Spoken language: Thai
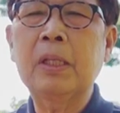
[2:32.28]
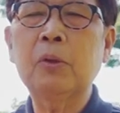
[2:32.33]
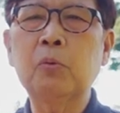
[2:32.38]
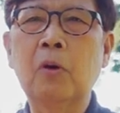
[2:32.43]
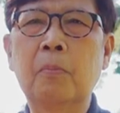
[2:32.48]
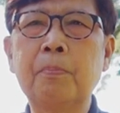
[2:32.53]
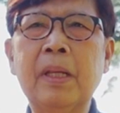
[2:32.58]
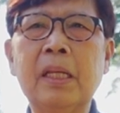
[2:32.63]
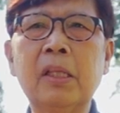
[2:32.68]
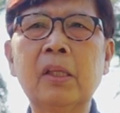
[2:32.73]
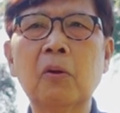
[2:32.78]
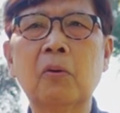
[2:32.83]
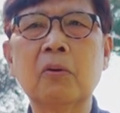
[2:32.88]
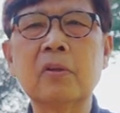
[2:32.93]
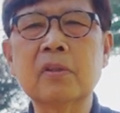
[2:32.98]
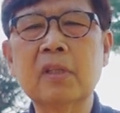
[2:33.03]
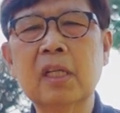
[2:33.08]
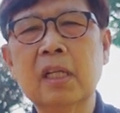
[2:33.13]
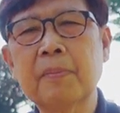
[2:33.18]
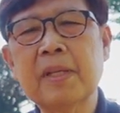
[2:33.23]
เป็นตัวเป็นตน
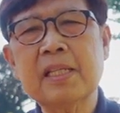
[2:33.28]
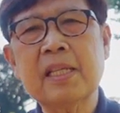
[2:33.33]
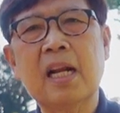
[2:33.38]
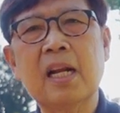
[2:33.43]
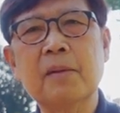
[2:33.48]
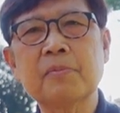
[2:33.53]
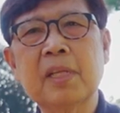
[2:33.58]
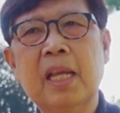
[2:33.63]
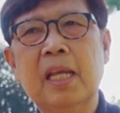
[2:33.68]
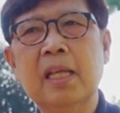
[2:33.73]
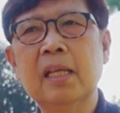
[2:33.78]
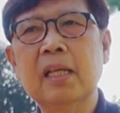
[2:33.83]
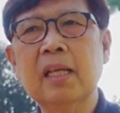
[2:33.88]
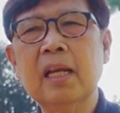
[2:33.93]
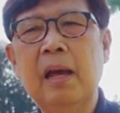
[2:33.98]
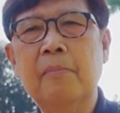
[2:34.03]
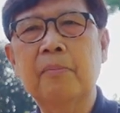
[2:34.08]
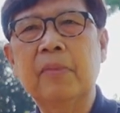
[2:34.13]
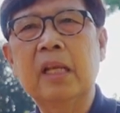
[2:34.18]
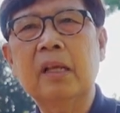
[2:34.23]
ซึ่งภาษาอาหรับใช้
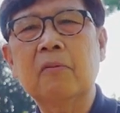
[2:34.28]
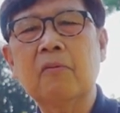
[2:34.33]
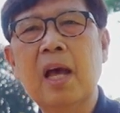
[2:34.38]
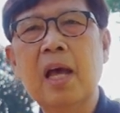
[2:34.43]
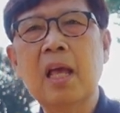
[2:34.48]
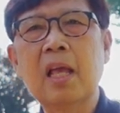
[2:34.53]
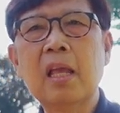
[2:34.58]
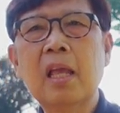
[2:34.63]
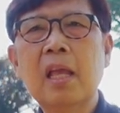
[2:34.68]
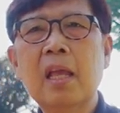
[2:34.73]
คำนึงว่า